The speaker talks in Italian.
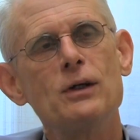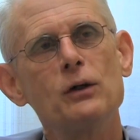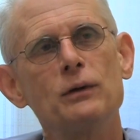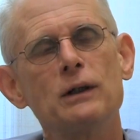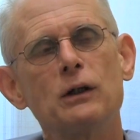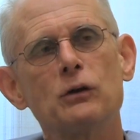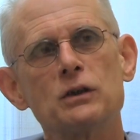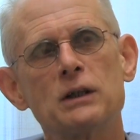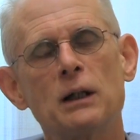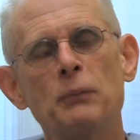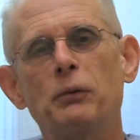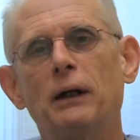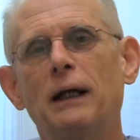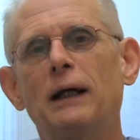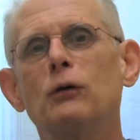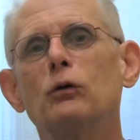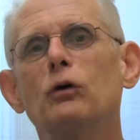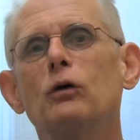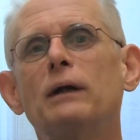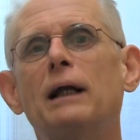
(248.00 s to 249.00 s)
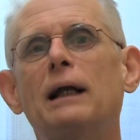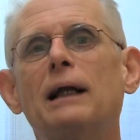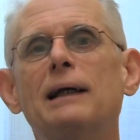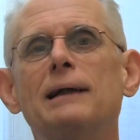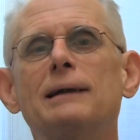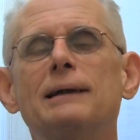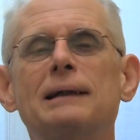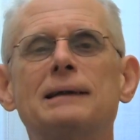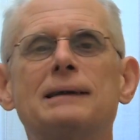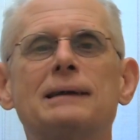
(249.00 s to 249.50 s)
Io dico sempre, è uno
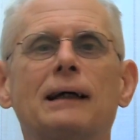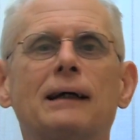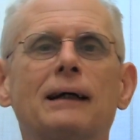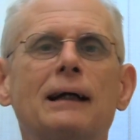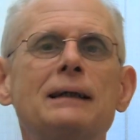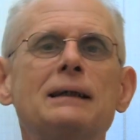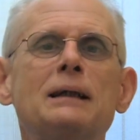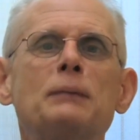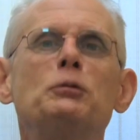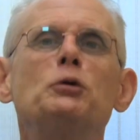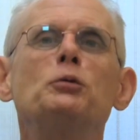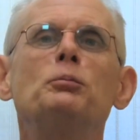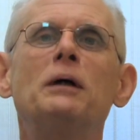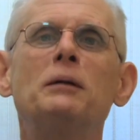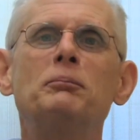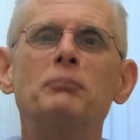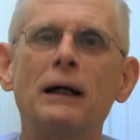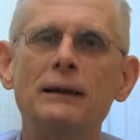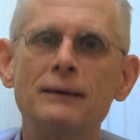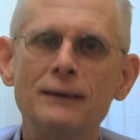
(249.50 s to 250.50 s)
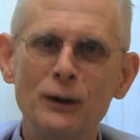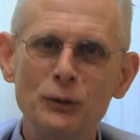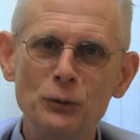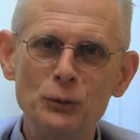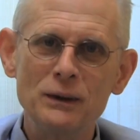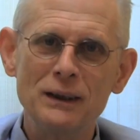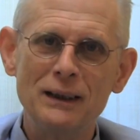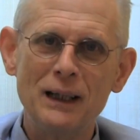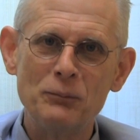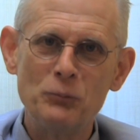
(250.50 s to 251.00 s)
delle, dei segreti più ben
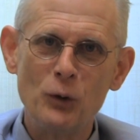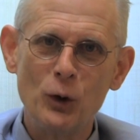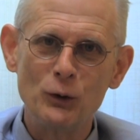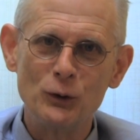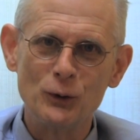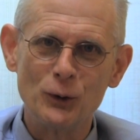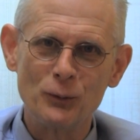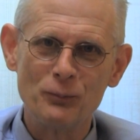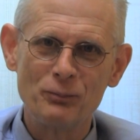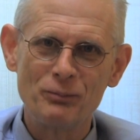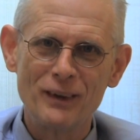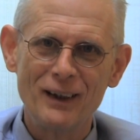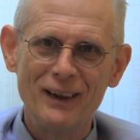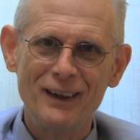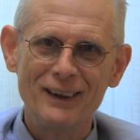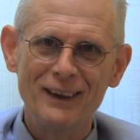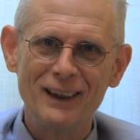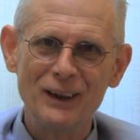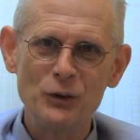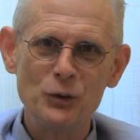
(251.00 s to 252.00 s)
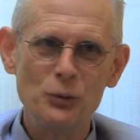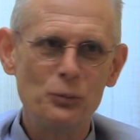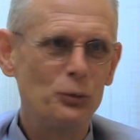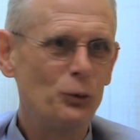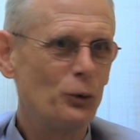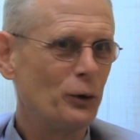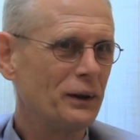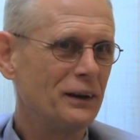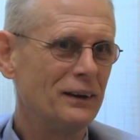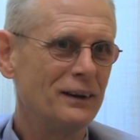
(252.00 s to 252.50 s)
mantenuti del mondo che tu
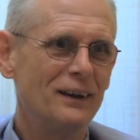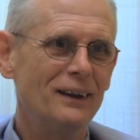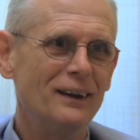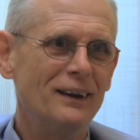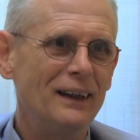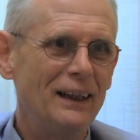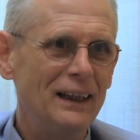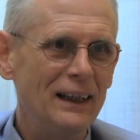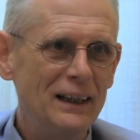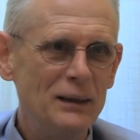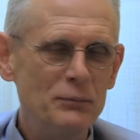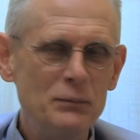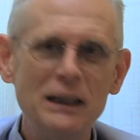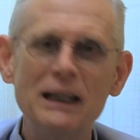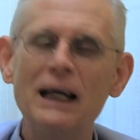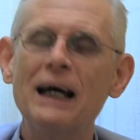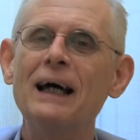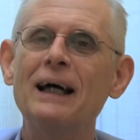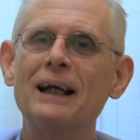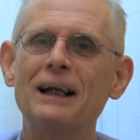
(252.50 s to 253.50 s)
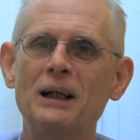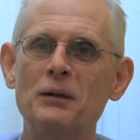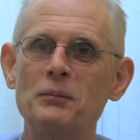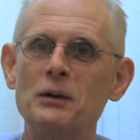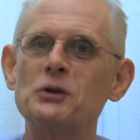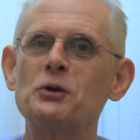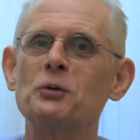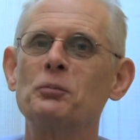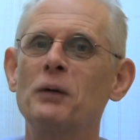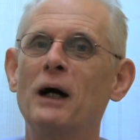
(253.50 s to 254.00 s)
puoi eliminare la
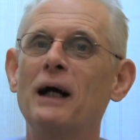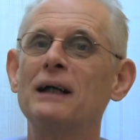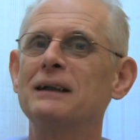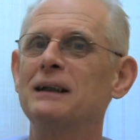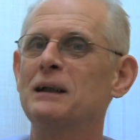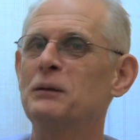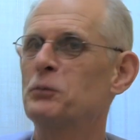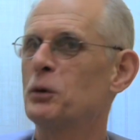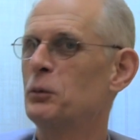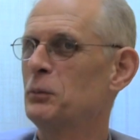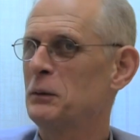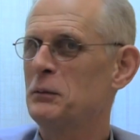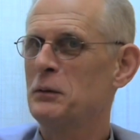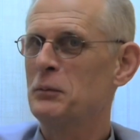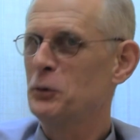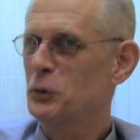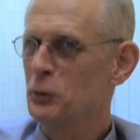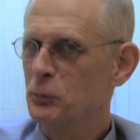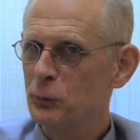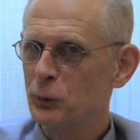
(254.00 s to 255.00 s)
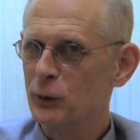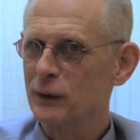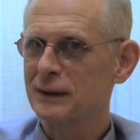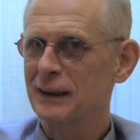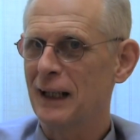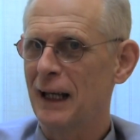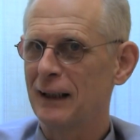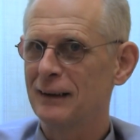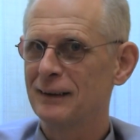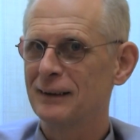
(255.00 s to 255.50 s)
maggior parte dei problemi più
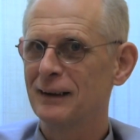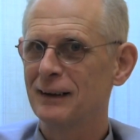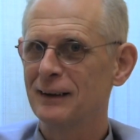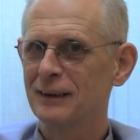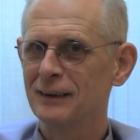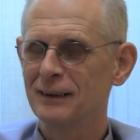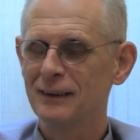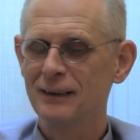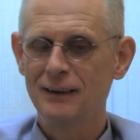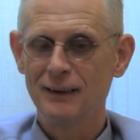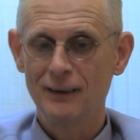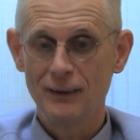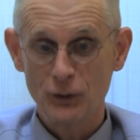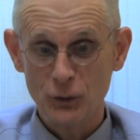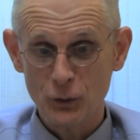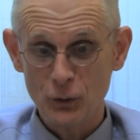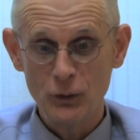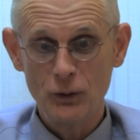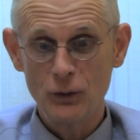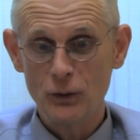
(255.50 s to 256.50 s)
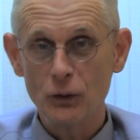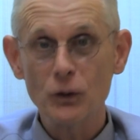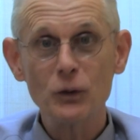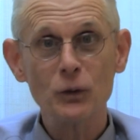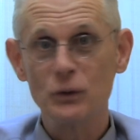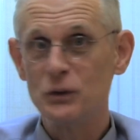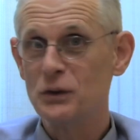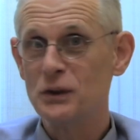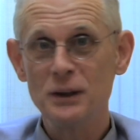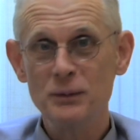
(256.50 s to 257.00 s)
importanti eh,
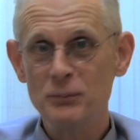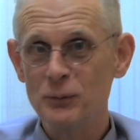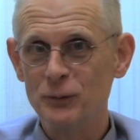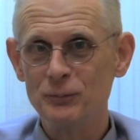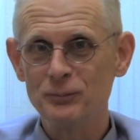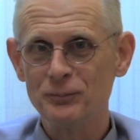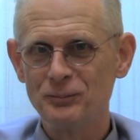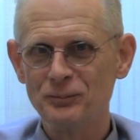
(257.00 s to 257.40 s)
con cibo.